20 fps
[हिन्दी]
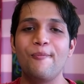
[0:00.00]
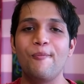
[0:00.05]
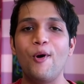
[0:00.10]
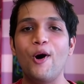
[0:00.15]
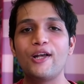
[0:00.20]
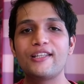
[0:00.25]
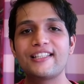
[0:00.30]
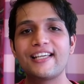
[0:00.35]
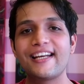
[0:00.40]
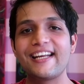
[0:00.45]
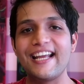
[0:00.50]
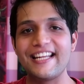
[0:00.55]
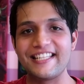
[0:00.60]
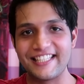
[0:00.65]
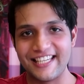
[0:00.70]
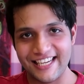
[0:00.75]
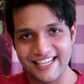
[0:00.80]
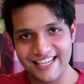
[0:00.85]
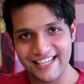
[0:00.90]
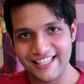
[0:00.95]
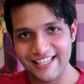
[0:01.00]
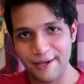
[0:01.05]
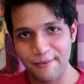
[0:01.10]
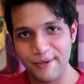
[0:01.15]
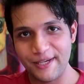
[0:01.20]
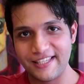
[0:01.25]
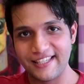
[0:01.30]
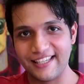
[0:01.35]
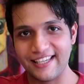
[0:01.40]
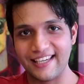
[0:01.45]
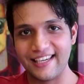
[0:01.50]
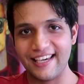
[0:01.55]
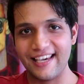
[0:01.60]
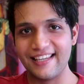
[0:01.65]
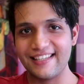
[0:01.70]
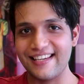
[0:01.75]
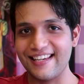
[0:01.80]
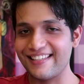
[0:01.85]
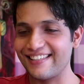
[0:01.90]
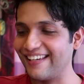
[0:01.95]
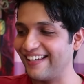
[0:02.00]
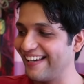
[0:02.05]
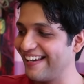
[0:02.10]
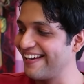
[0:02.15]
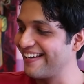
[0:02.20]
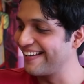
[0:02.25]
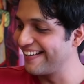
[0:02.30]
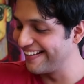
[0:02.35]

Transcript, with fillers: बहुत सारी अच्छी चीज़ें भी सीखी है जैसे